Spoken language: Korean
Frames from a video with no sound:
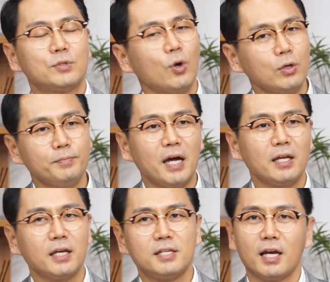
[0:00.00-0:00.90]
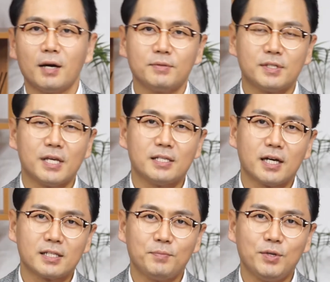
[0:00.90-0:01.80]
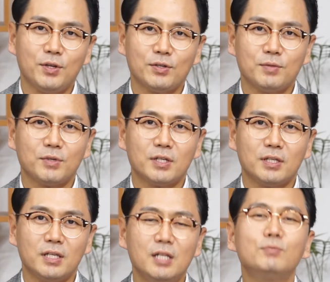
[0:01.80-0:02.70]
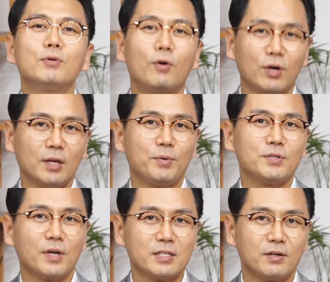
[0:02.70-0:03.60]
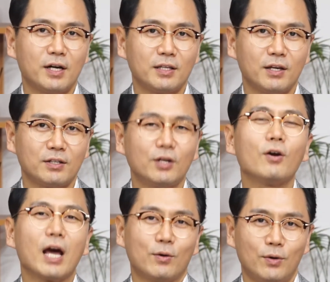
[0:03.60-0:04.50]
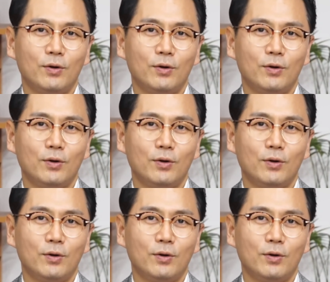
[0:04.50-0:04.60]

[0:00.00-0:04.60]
저는 만약에 제가 제작자 PD였으면 일부러 거기다 편성했을 것 같아요. 그러라고.